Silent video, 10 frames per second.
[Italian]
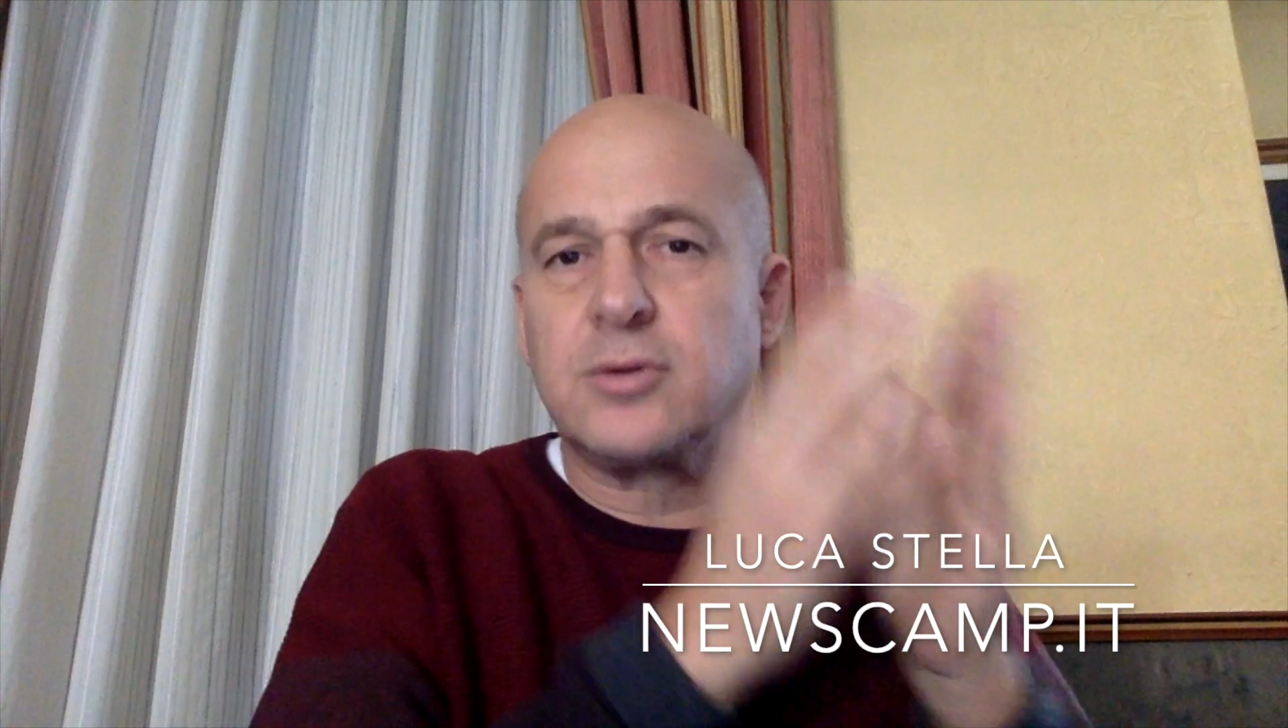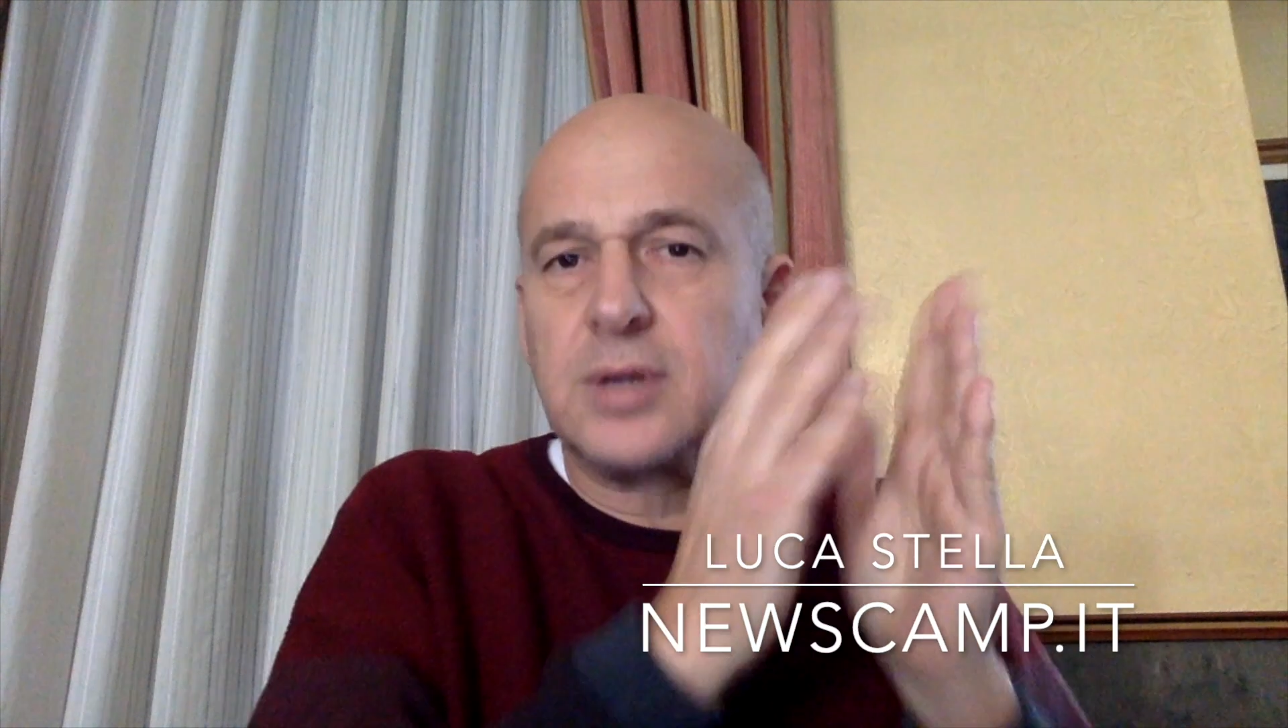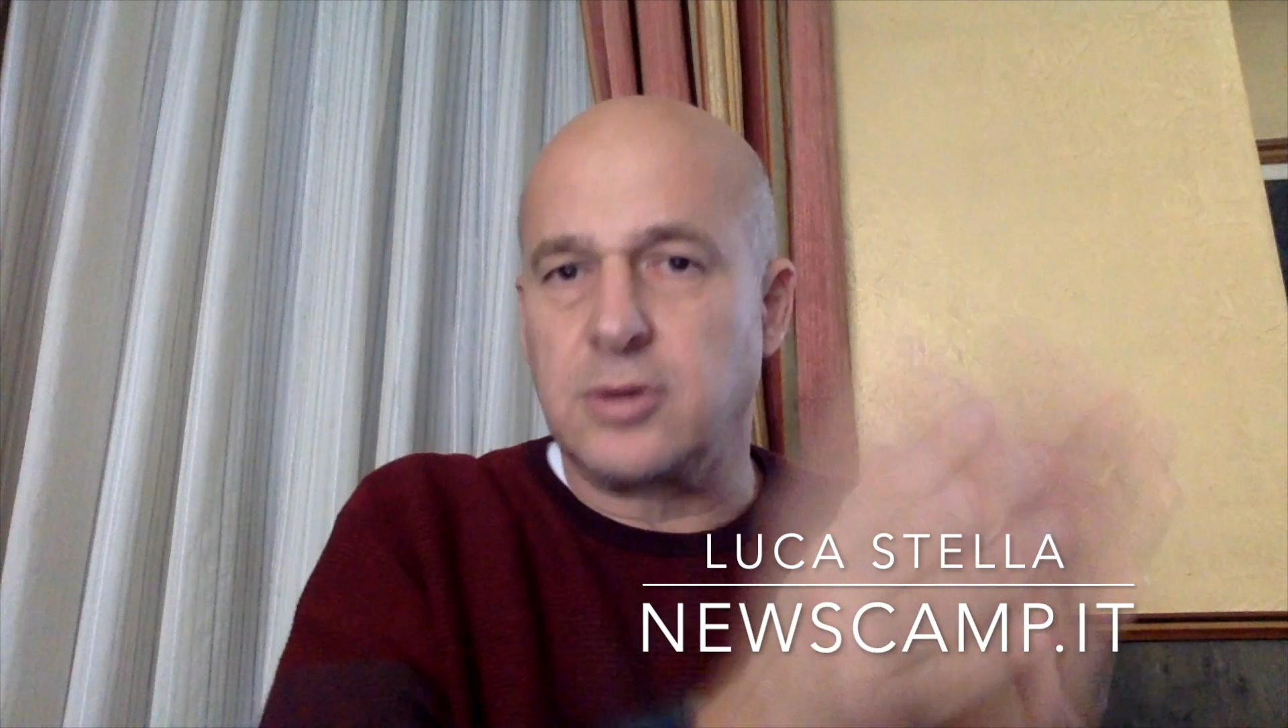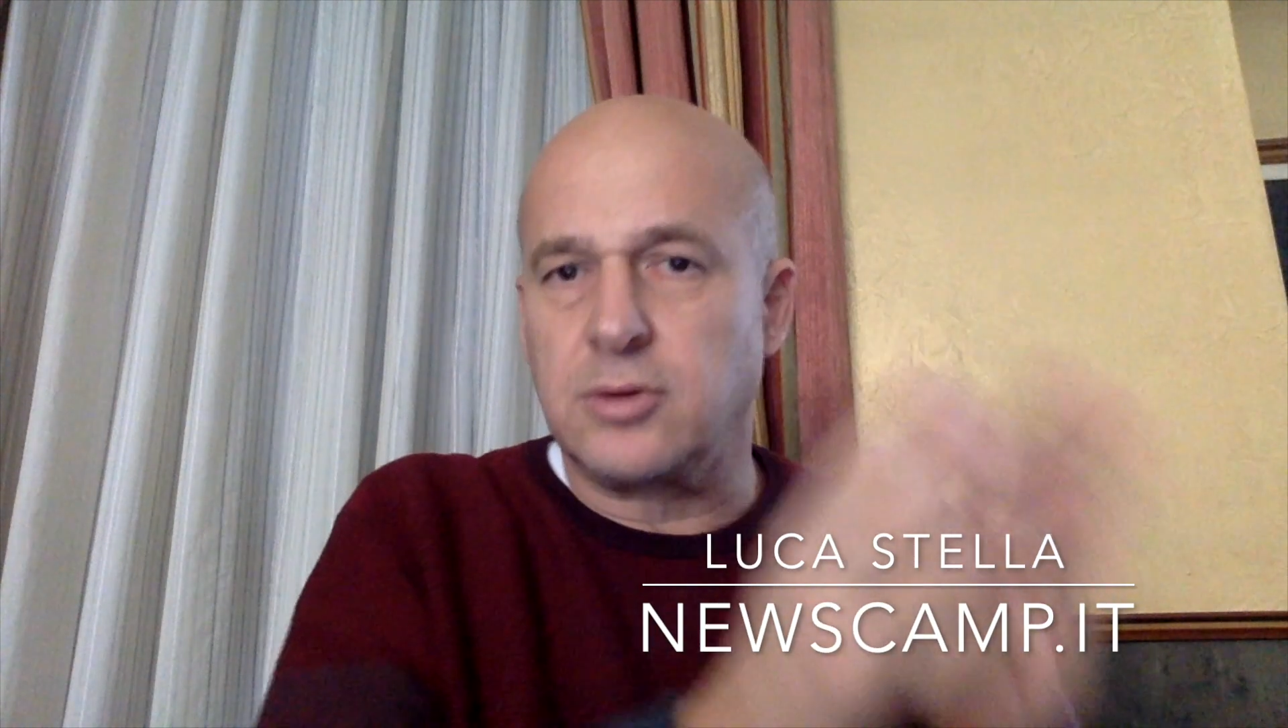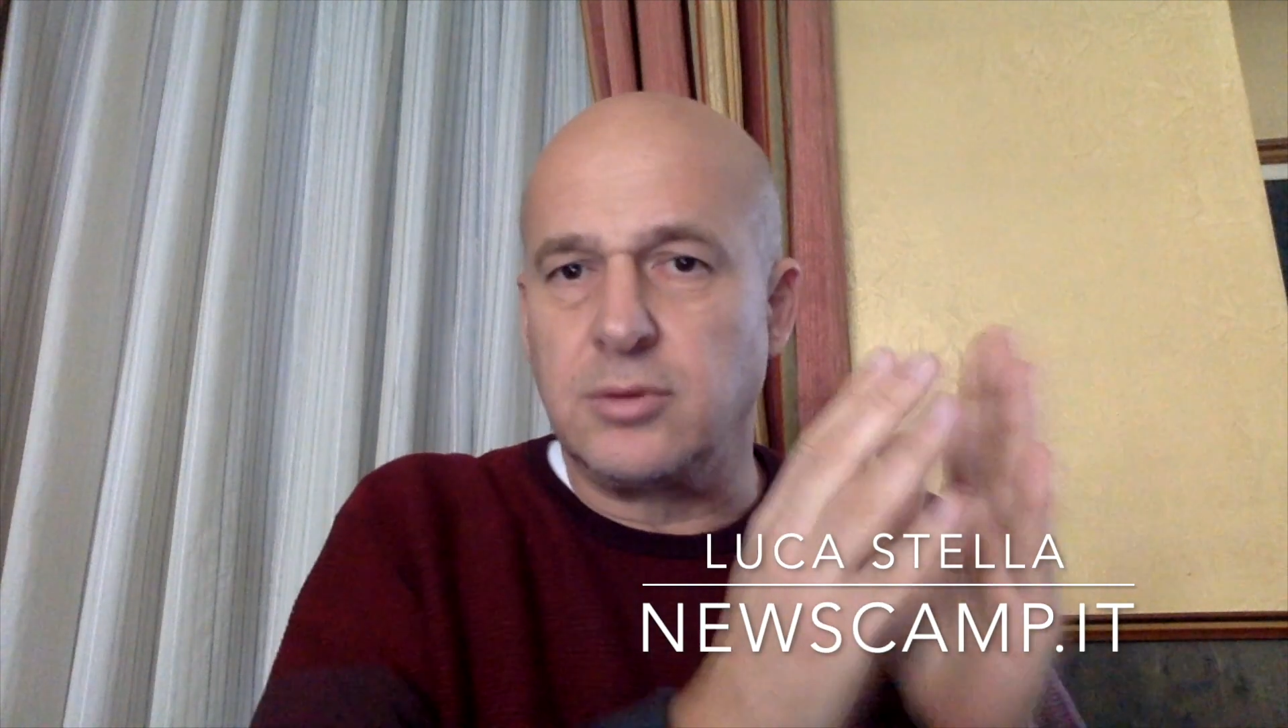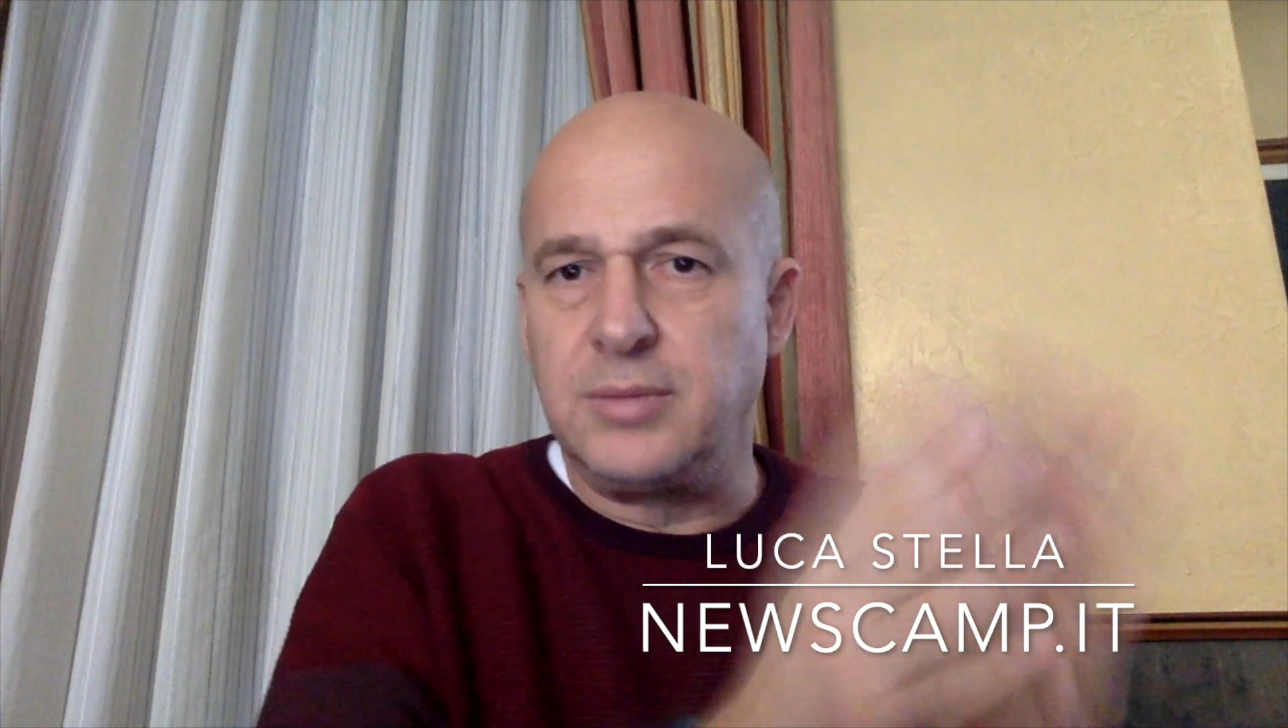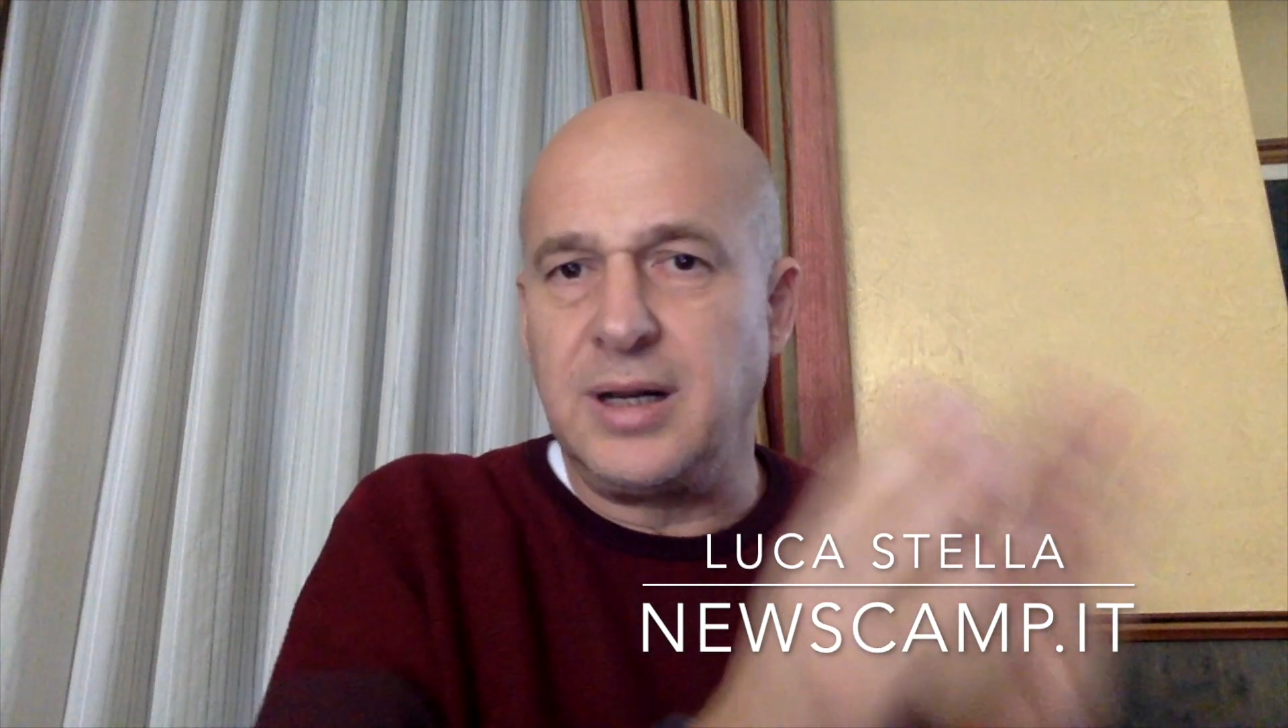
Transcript: 88.000